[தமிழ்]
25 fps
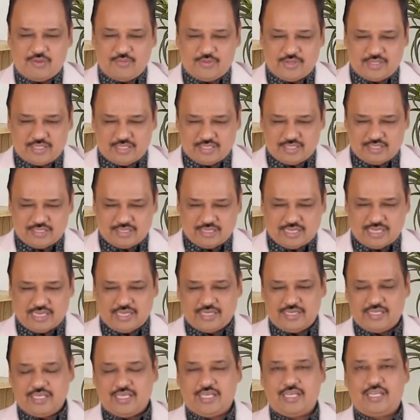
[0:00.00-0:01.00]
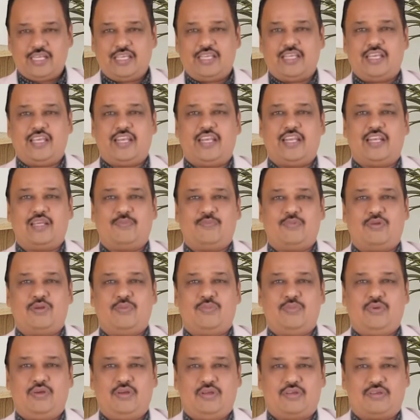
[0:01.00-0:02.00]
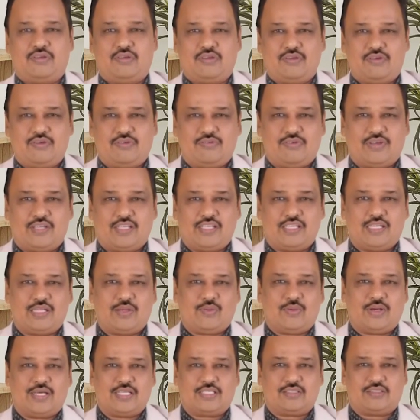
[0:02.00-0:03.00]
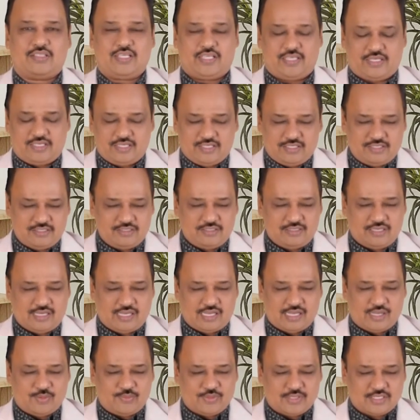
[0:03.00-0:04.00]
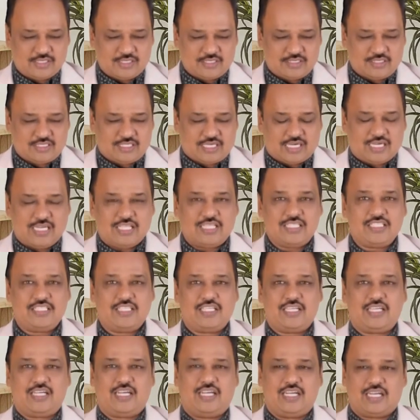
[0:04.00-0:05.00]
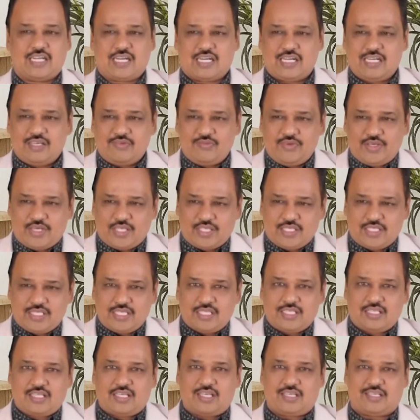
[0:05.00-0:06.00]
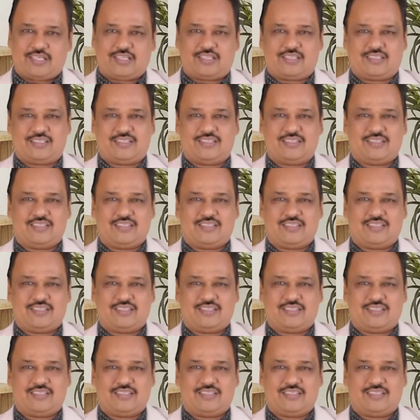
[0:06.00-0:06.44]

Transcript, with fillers: அவன் அரியணை ஏறின பின்பு வருகிற வார்த்தை அவன் களஞ்சியங்கள் அளவிறந்ததாய்